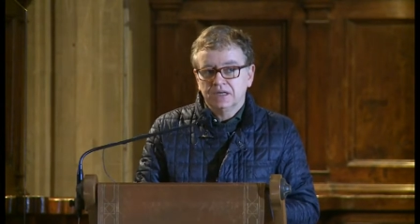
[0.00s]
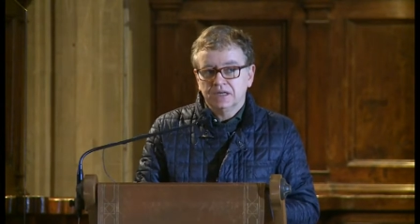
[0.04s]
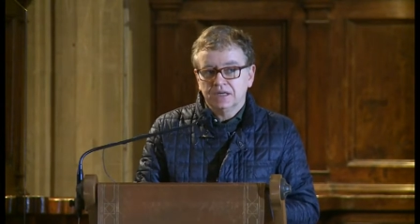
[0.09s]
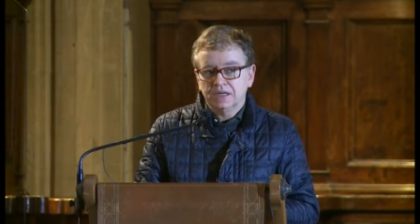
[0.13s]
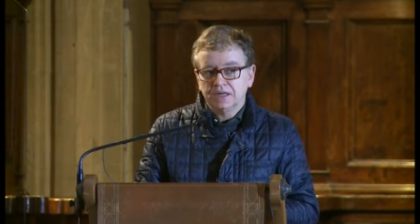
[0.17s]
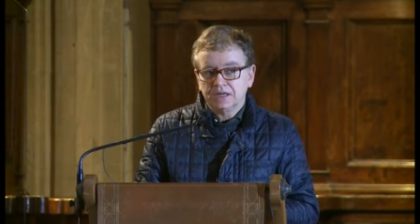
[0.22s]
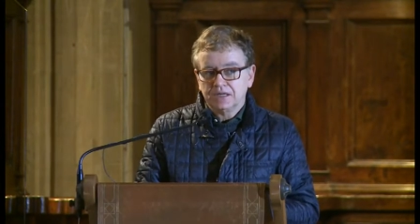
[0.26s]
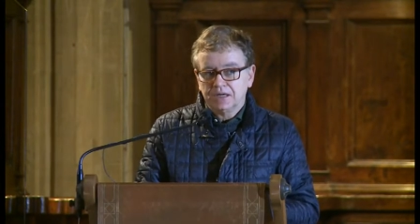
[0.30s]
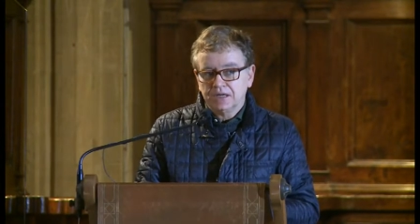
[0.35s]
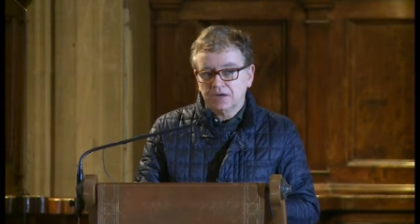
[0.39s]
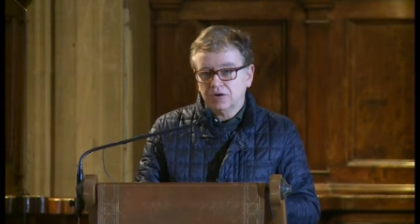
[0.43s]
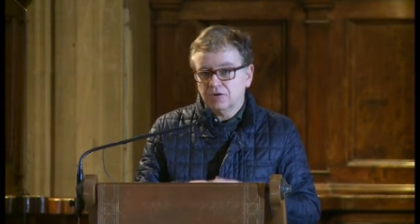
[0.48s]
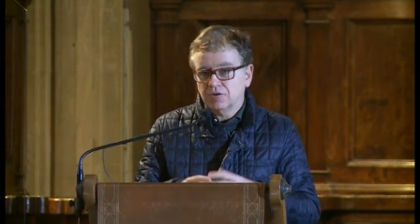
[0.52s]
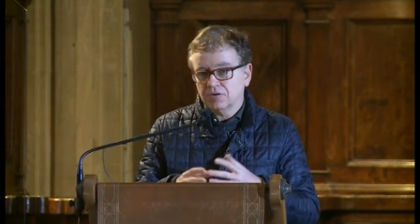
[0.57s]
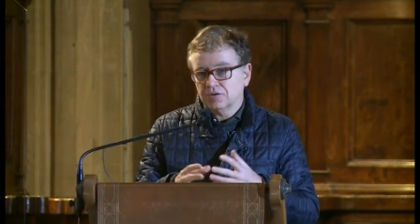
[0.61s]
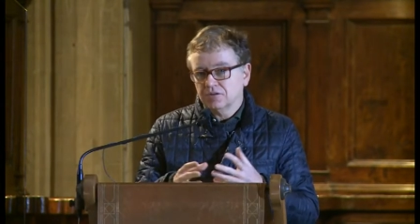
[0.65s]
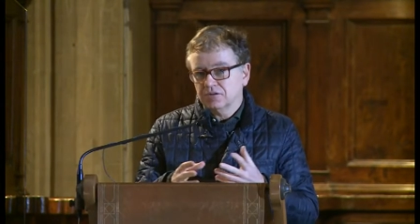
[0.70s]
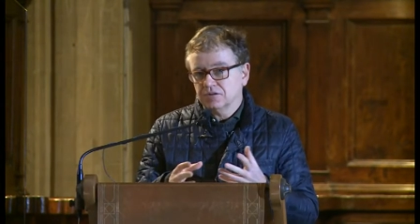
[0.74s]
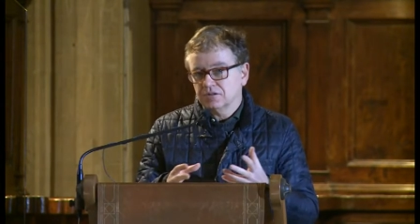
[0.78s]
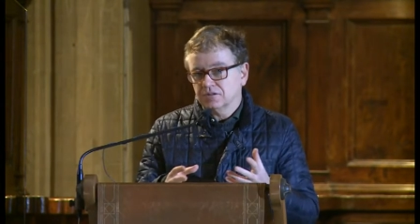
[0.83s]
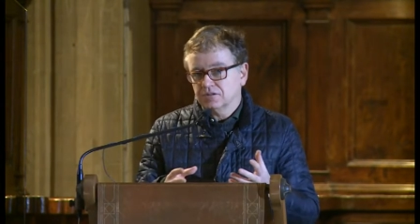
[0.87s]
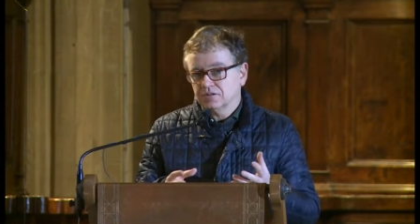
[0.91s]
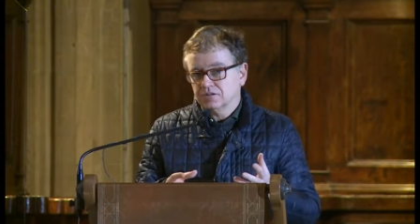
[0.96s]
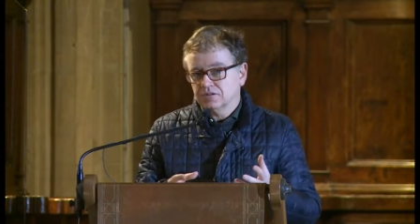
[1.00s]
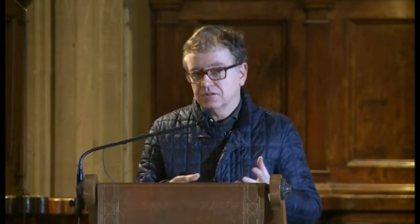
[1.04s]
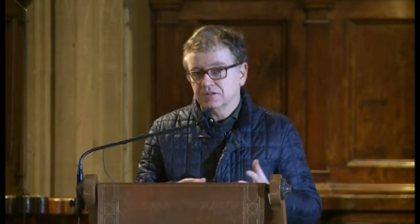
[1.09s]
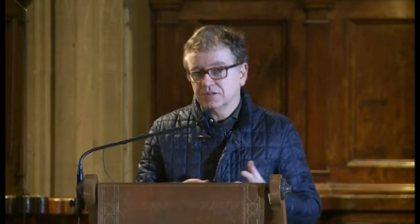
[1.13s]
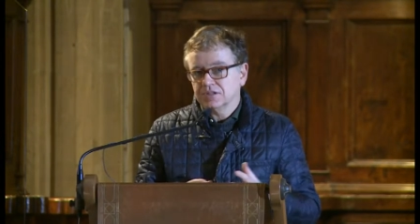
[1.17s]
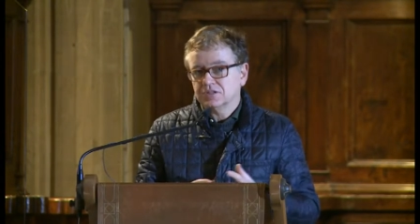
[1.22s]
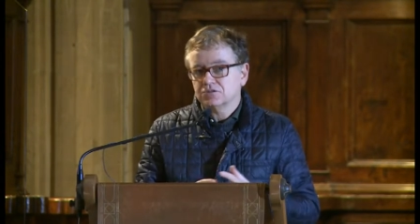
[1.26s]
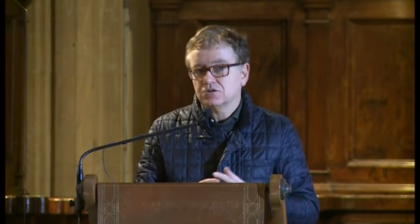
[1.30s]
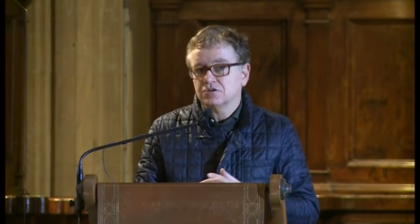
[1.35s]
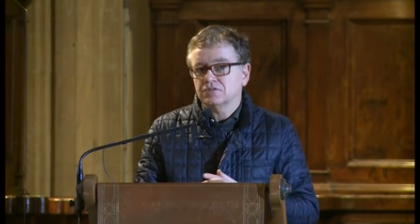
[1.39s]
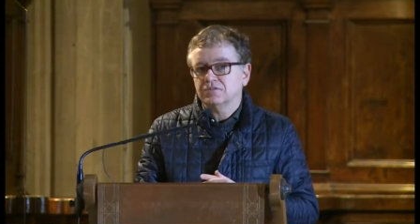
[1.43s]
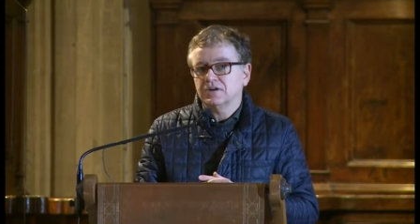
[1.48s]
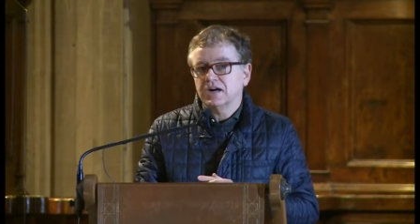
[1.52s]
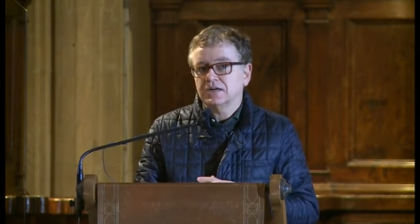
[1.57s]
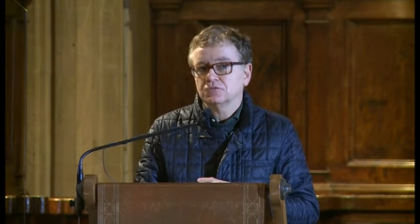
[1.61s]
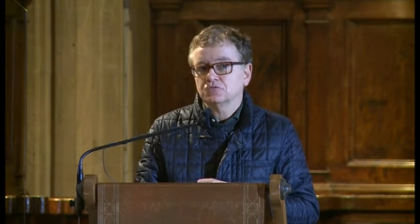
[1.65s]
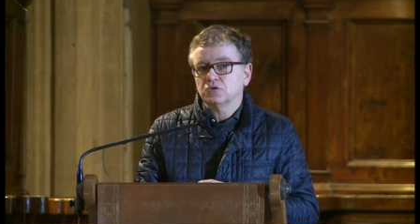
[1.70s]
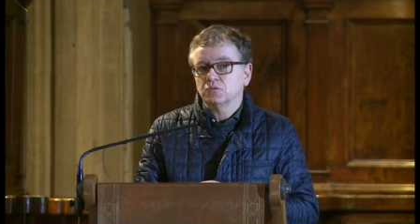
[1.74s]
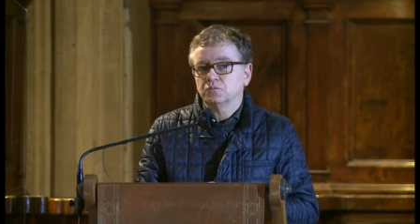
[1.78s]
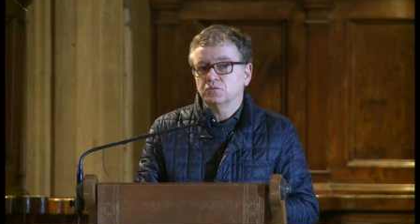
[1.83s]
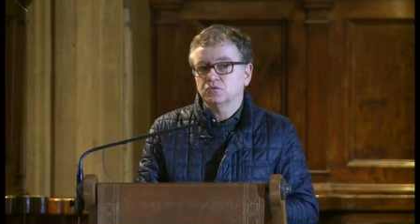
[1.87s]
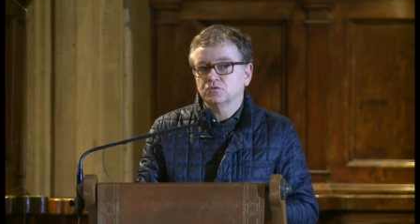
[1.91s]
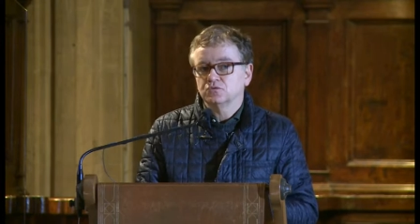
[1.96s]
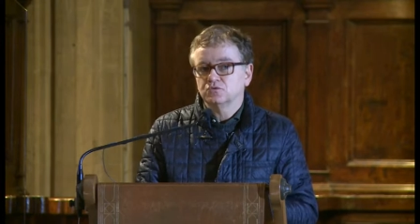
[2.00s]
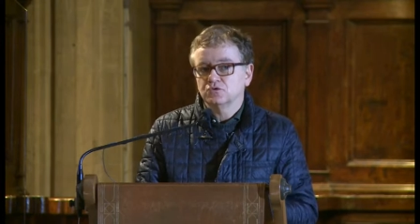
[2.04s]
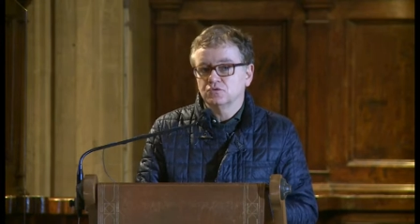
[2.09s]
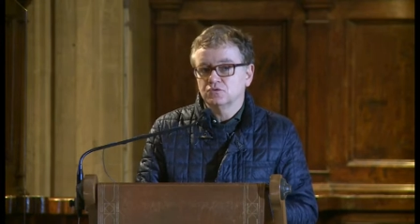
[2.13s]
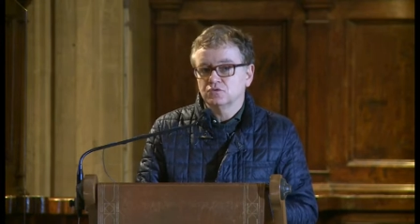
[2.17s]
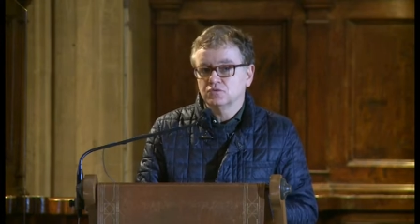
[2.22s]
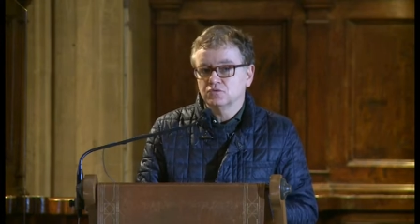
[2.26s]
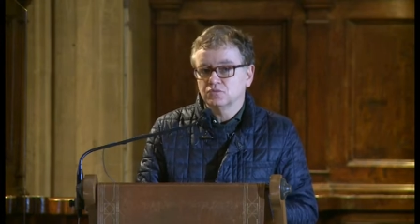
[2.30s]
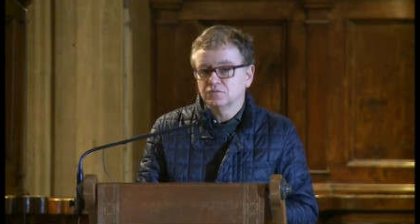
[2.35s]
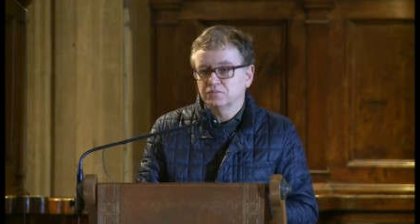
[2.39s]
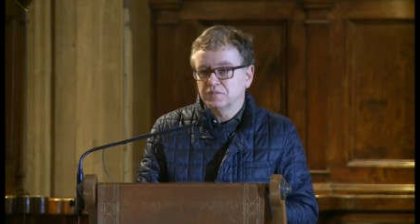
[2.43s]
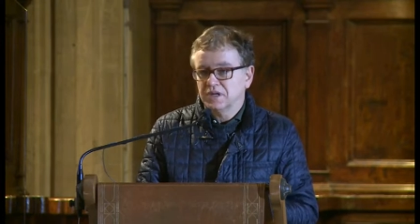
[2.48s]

e che ho eh, ritrovato appunto in un